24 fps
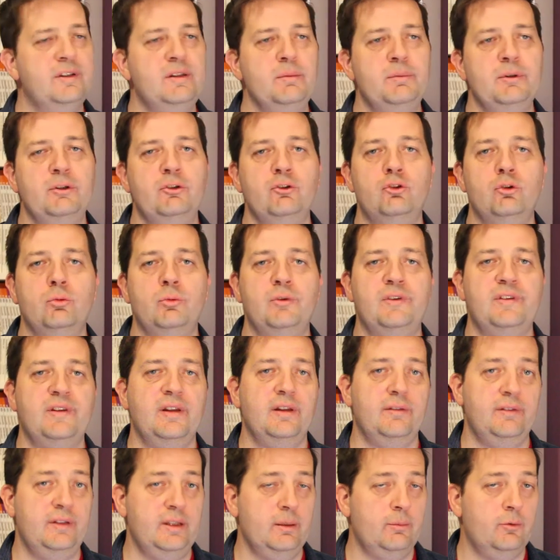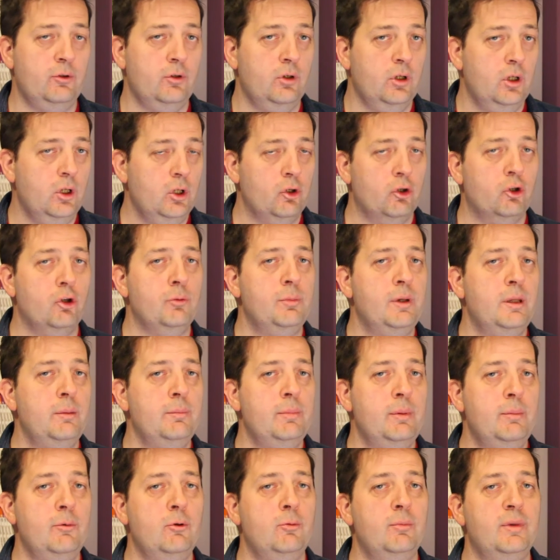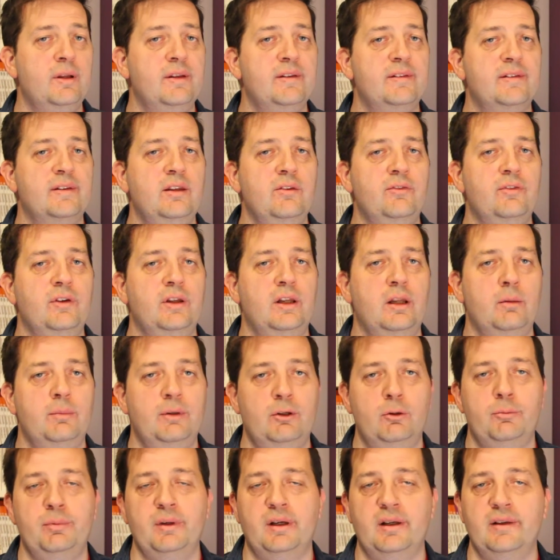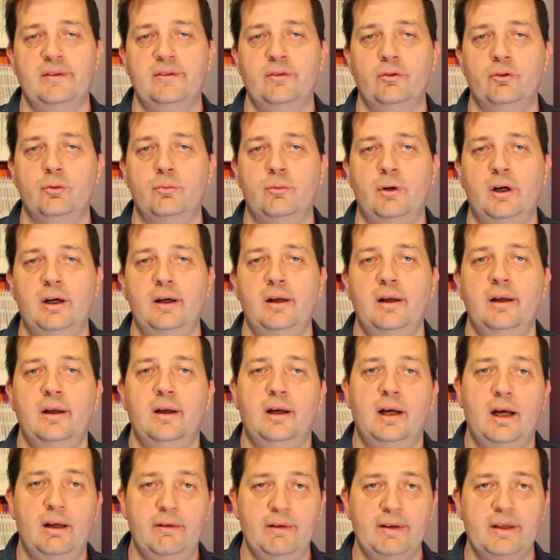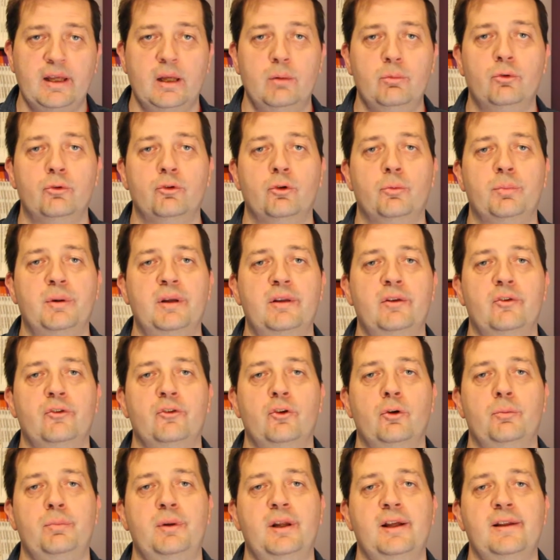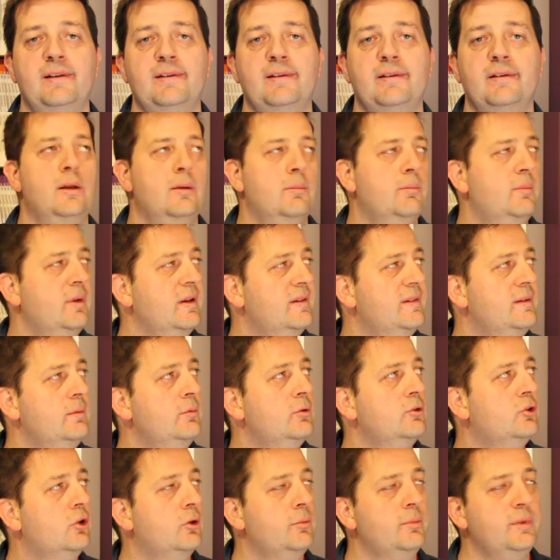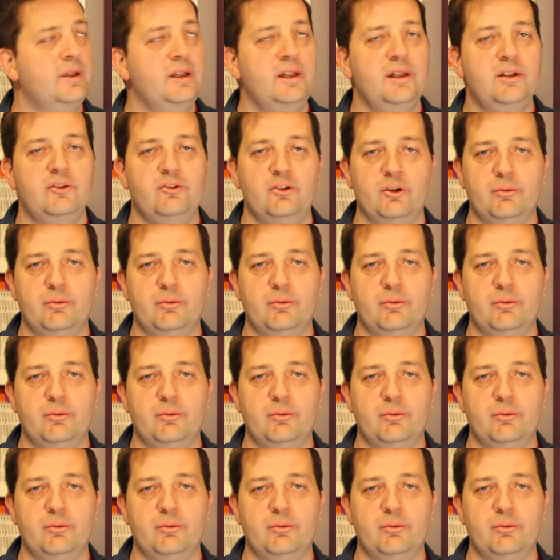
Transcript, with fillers: ATP de double, c'est évidemment Ruben Bemelmans qui fait la belle opération du mois, avec un bond de près de 100 places. Maximo Tom et